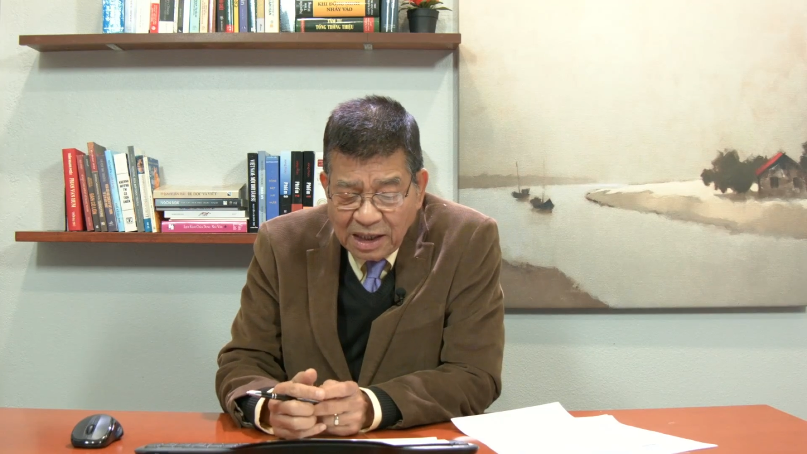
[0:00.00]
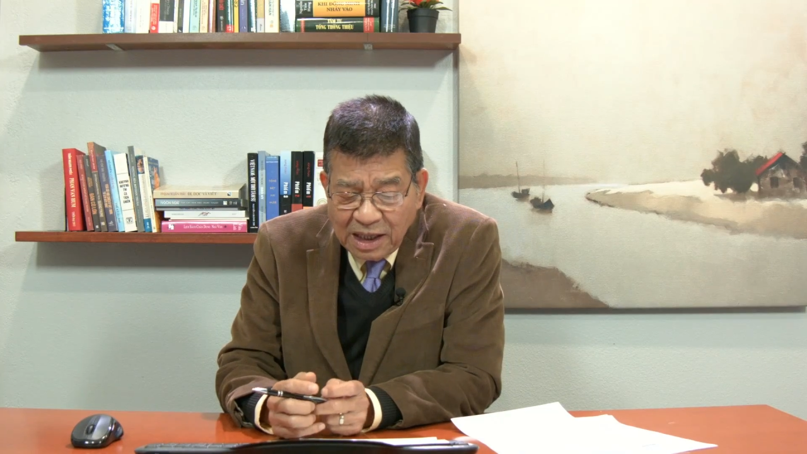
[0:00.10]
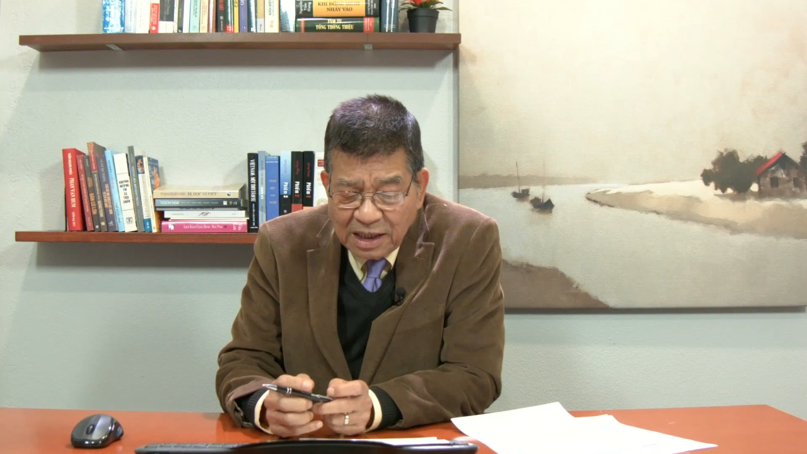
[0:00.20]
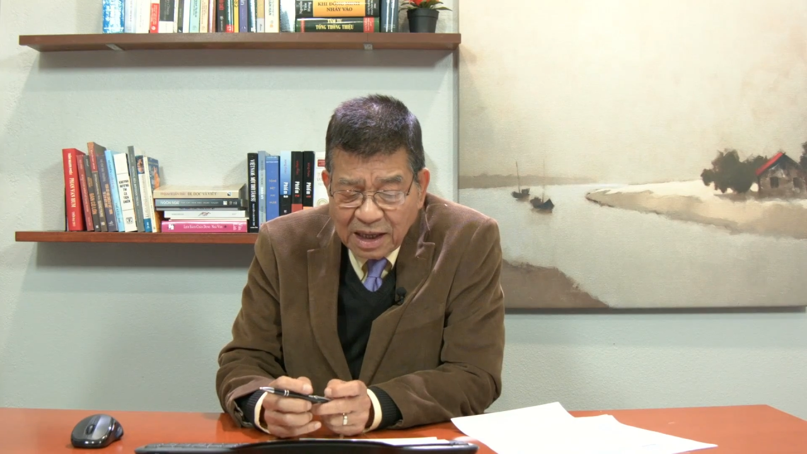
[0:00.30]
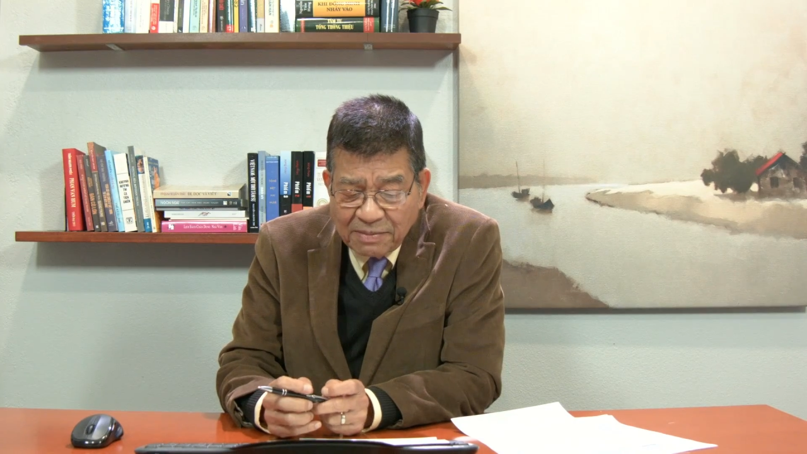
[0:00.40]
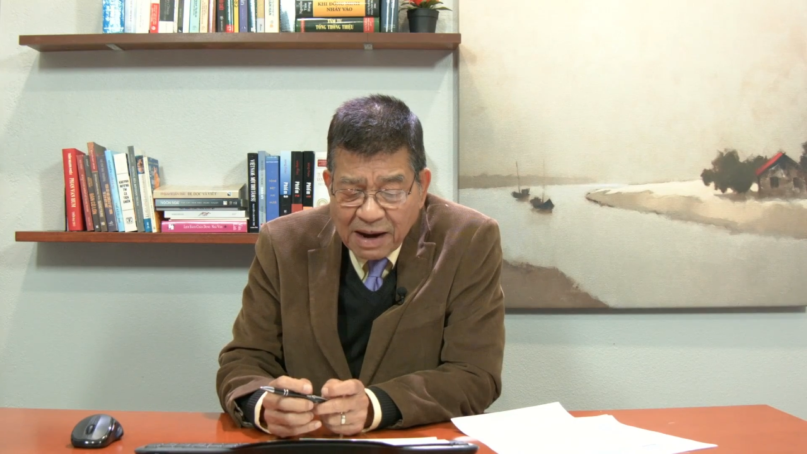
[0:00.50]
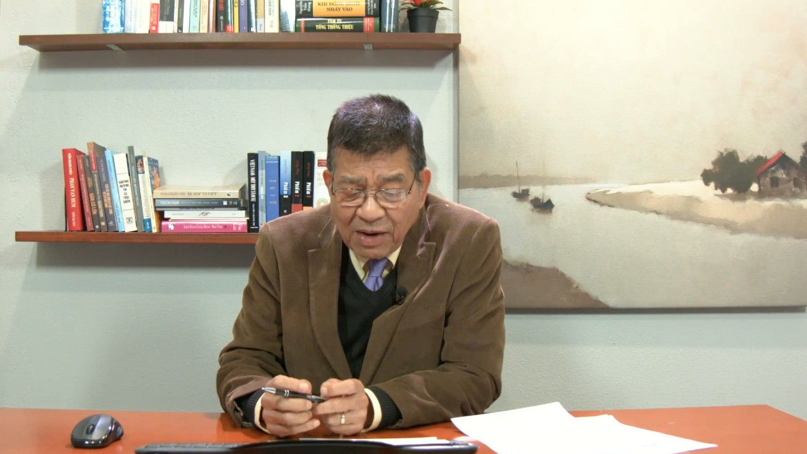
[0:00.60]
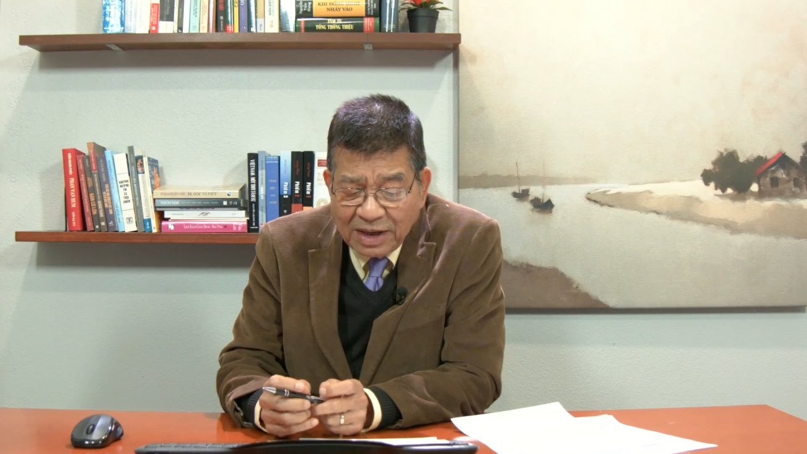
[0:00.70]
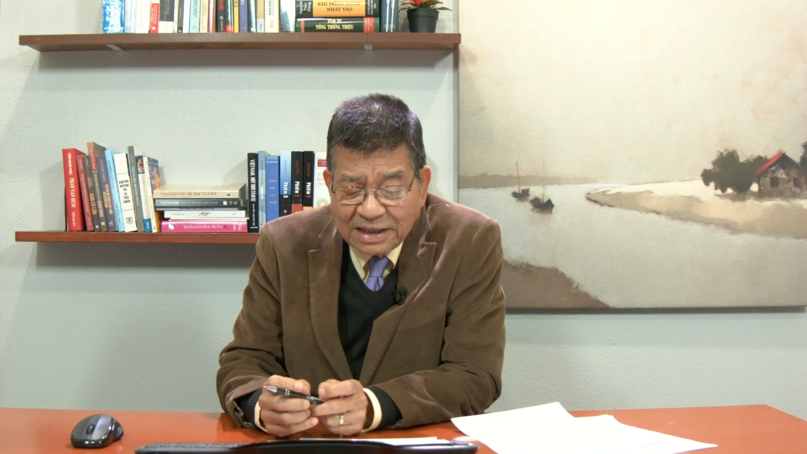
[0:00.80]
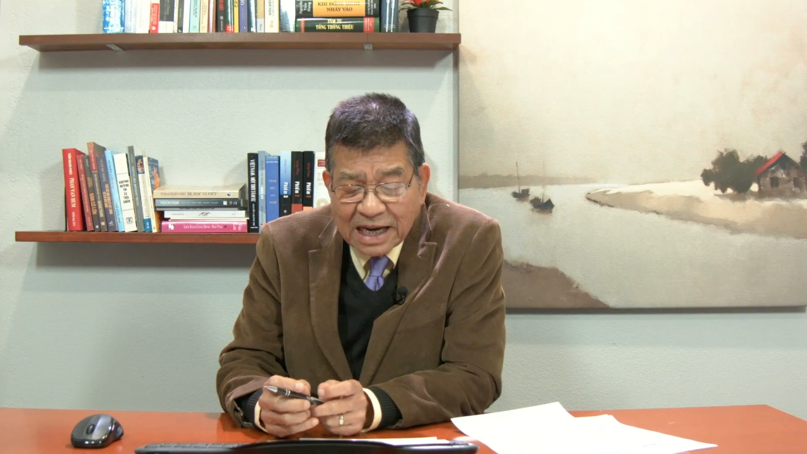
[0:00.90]
thì tờ
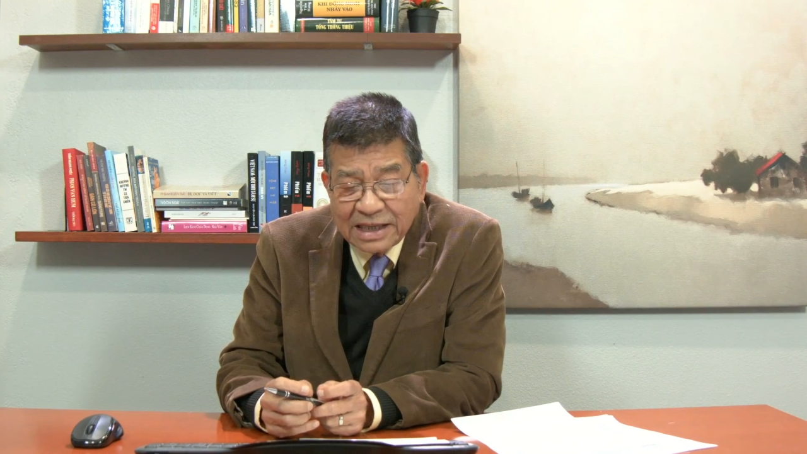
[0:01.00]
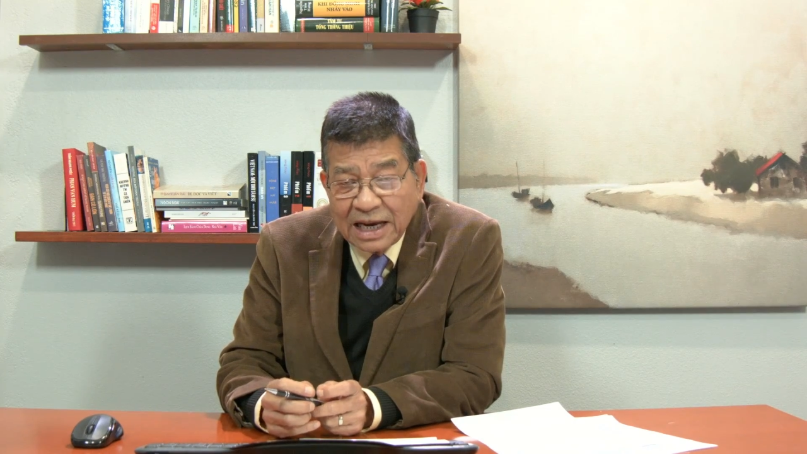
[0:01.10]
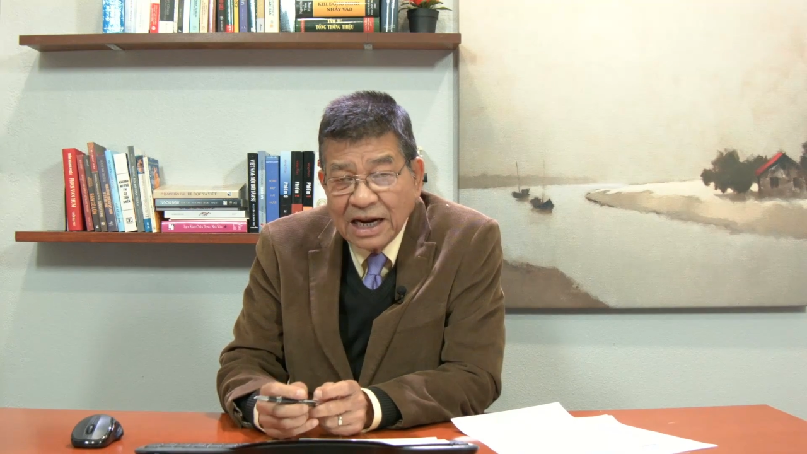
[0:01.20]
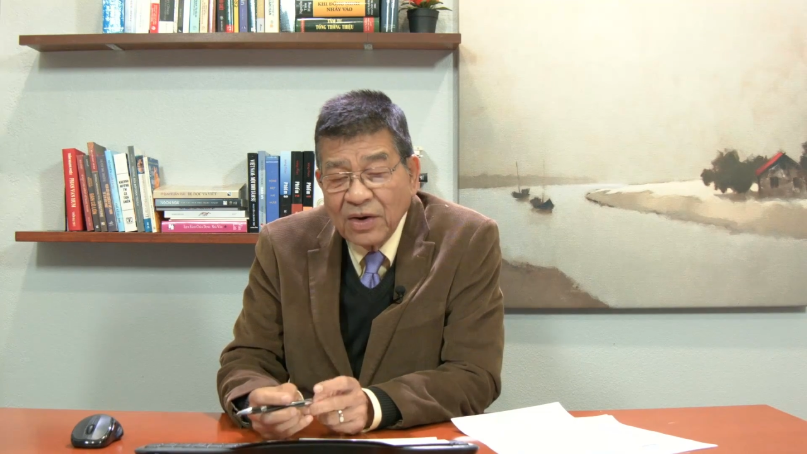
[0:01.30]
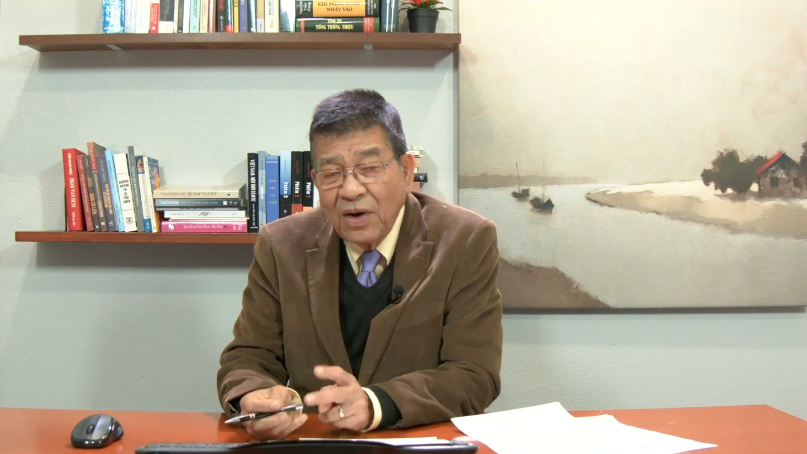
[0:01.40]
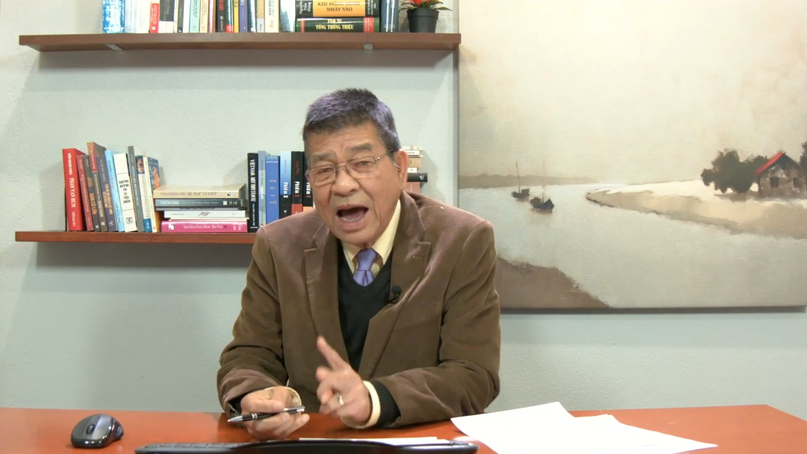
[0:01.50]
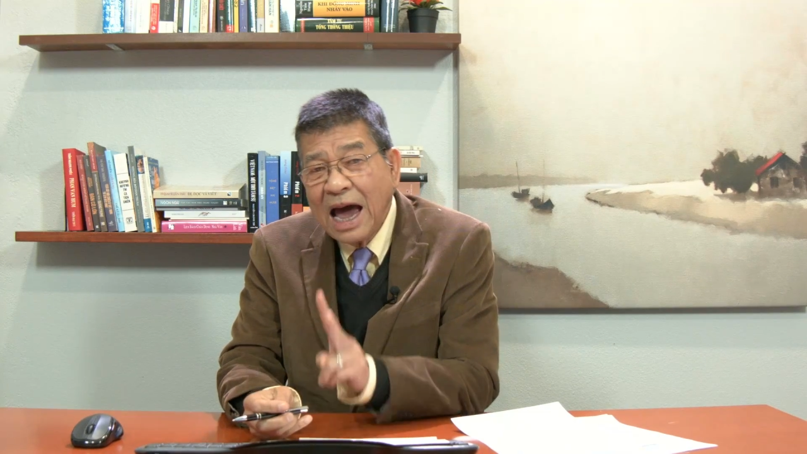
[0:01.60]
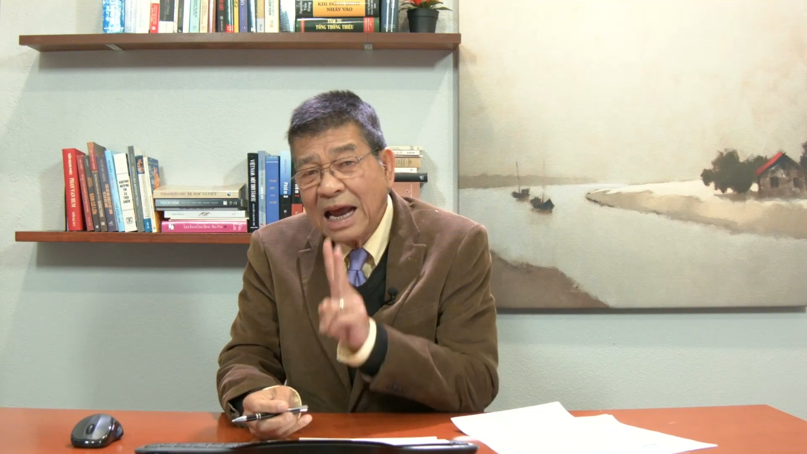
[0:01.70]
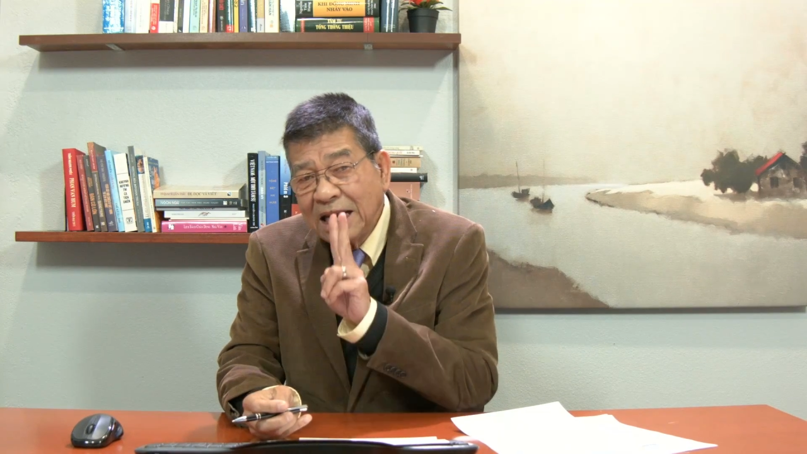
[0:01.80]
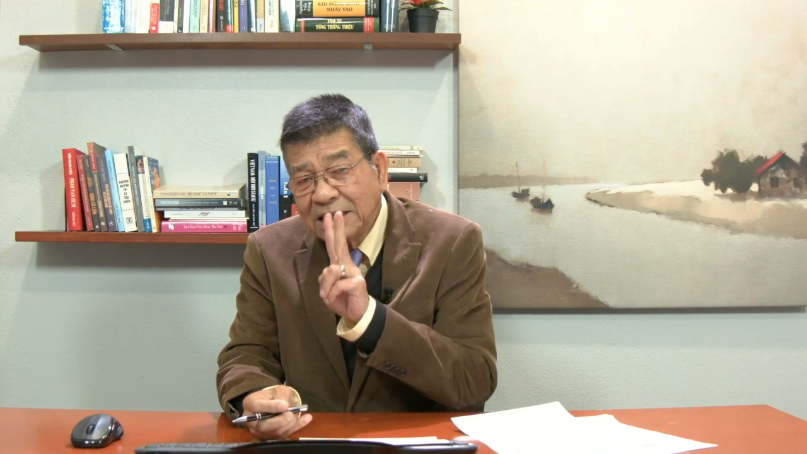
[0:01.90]
báo đã giải thích là có
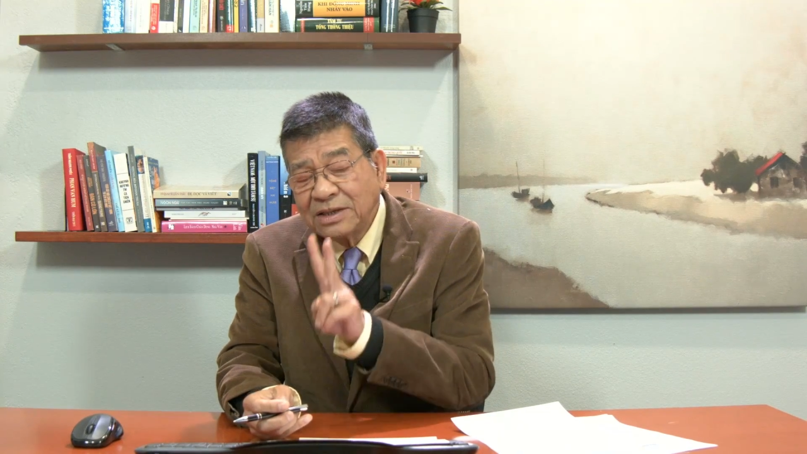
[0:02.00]
hai lý